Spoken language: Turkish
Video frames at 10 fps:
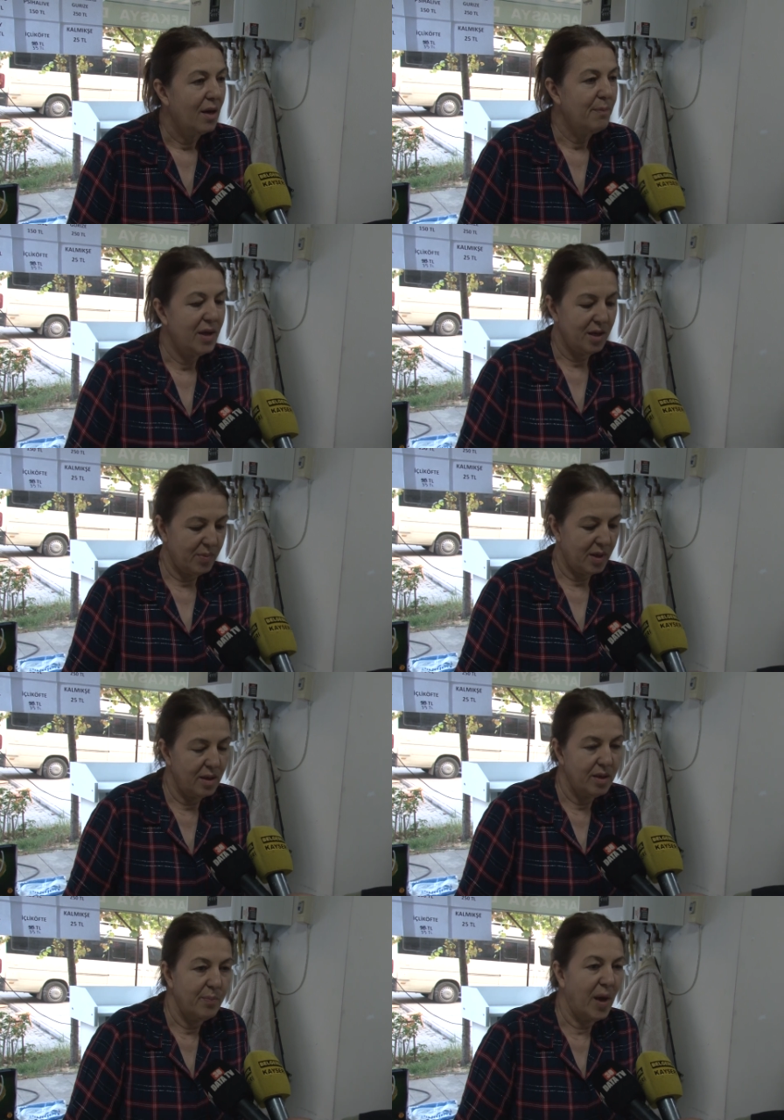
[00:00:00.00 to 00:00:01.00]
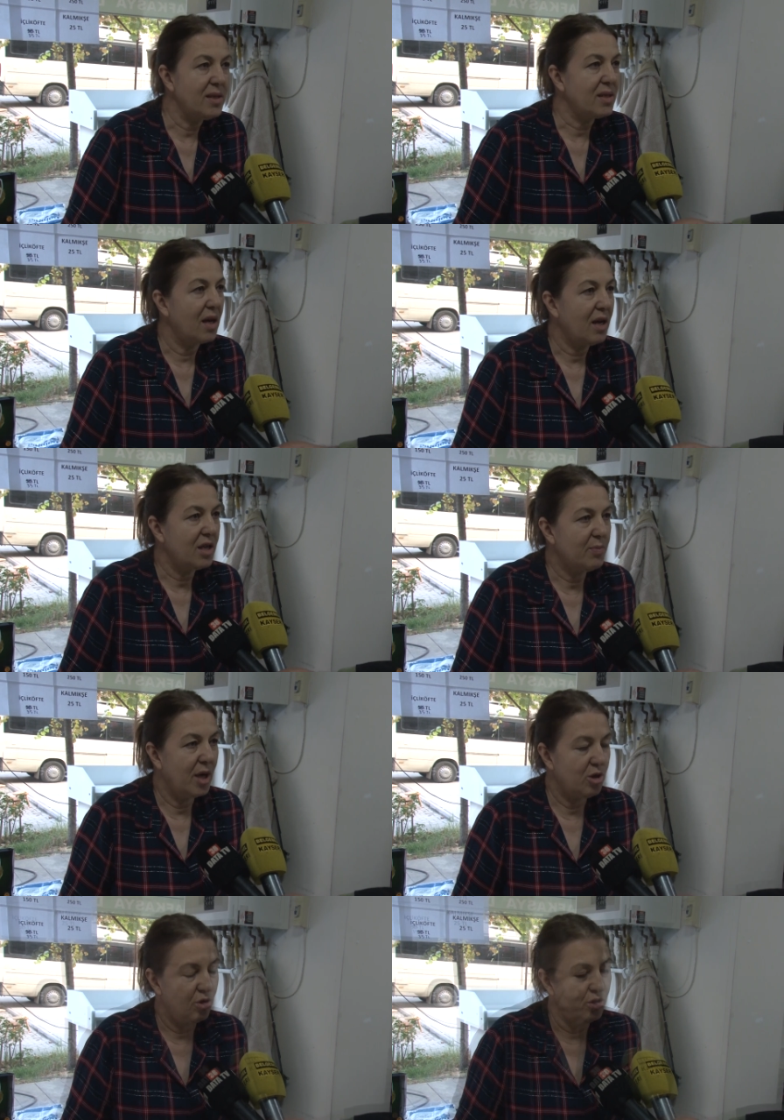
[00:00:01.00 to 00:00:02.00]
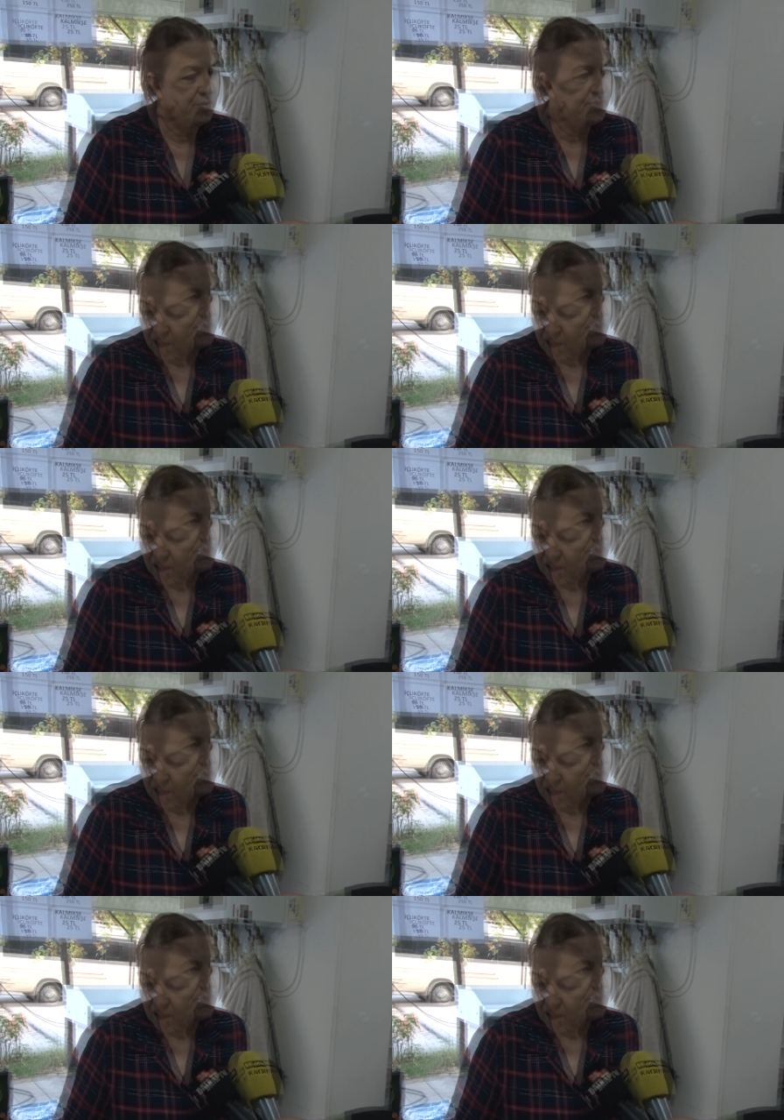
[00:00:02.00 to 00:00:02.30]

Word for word: Merhaba, ben Serhat Baloğlu.